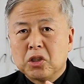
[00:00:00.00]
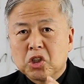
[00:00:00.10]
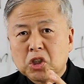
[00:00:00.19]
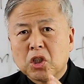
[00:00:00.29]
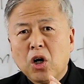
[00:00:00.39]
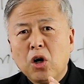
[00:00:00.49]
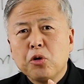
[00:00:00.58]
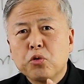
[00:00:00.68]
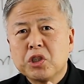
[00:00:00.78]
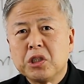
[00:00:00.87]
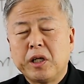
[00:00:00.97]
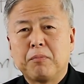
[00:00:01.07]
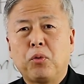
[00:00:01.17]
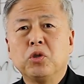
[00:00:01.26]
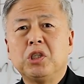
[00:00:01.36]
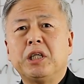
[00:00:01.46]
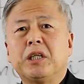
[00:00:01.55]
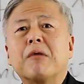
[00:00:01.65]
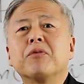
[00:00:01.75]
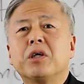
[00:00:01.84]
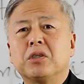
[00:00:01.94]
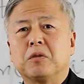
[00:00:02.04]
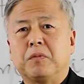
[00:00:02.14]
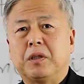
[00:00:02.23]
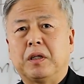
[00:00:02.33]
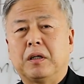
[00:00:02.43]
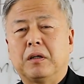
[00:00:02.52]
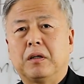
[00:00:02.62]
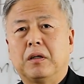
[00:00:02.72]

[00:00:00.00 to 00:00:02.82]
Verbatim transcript: 성육신의 본질이 담겨 있습니다.